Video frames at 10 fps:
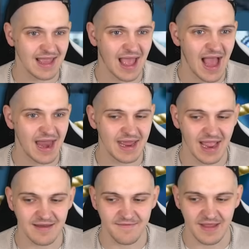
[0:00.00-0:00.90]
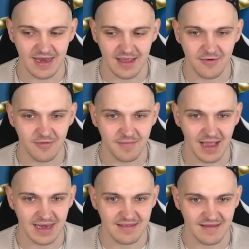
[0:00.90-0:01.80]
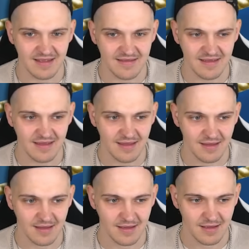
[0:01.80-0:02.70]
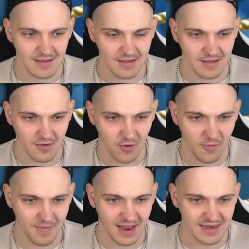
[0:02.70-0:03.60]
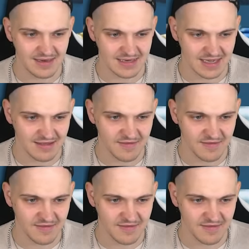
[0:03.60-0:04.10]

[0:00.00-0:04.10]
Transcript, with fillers: gerade ein wenig um meine dritte, um mein drittes